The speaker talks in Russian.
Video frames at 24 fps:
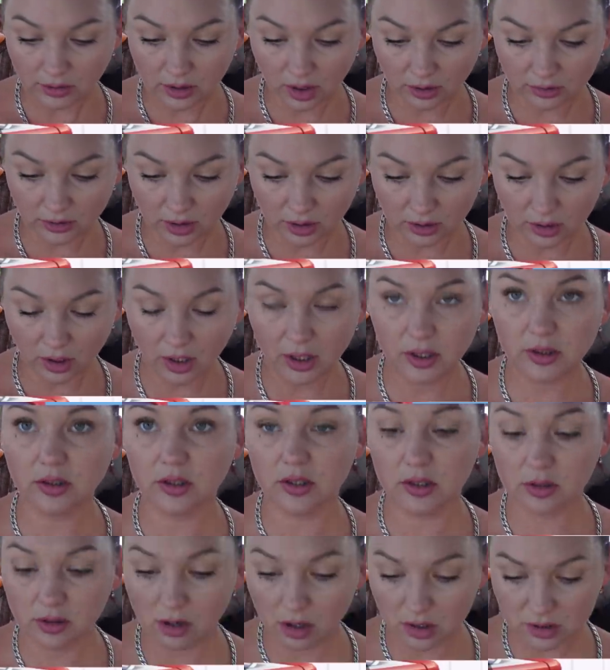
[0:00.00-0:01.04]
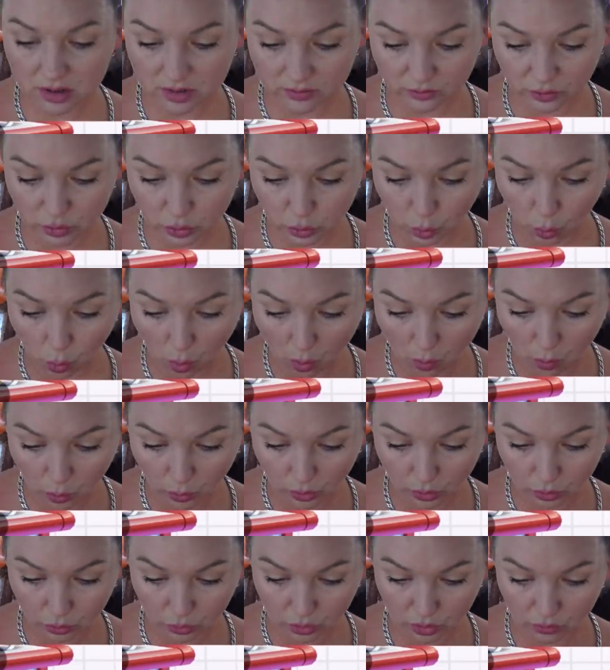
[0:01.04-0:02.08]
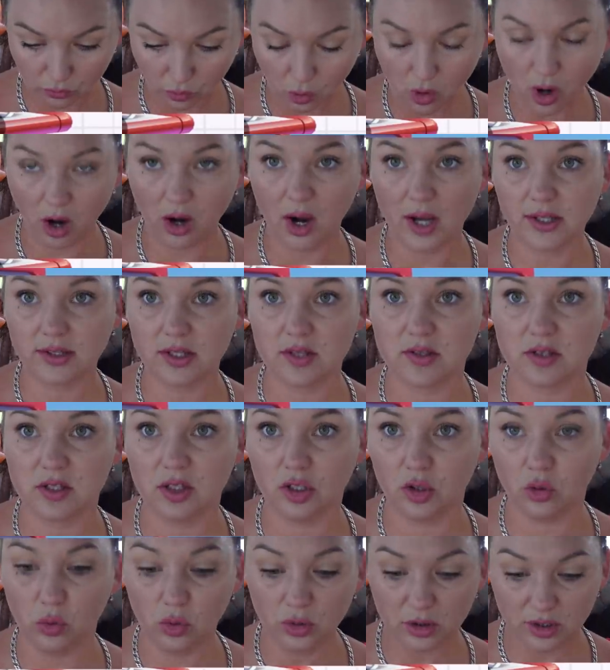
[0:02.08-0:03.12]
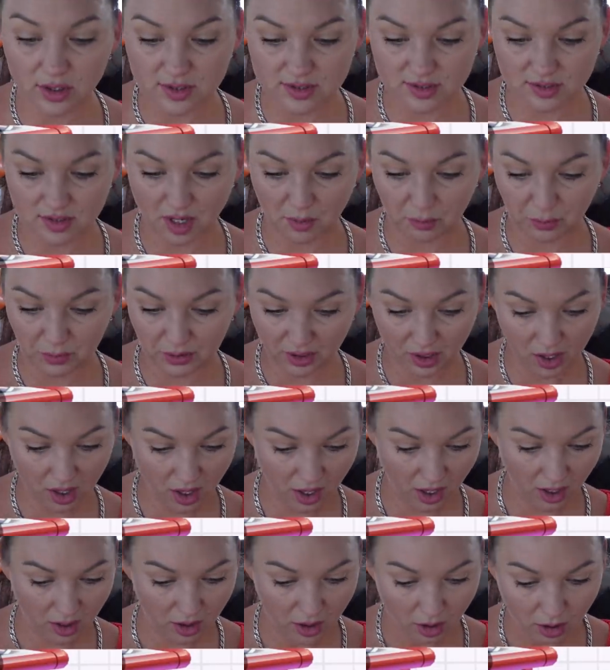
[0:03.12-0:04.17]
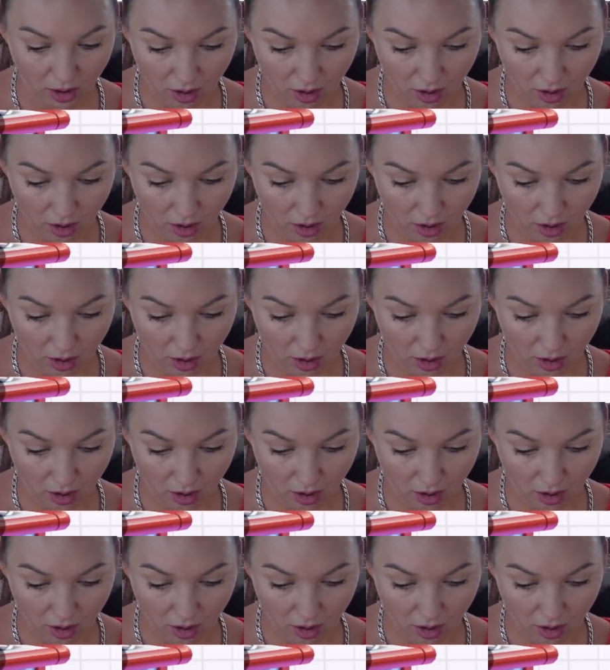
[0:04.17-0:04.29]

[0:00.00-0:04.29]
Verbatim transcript: я дала это лекарство Тому, и у него какая-то зеленая сопля.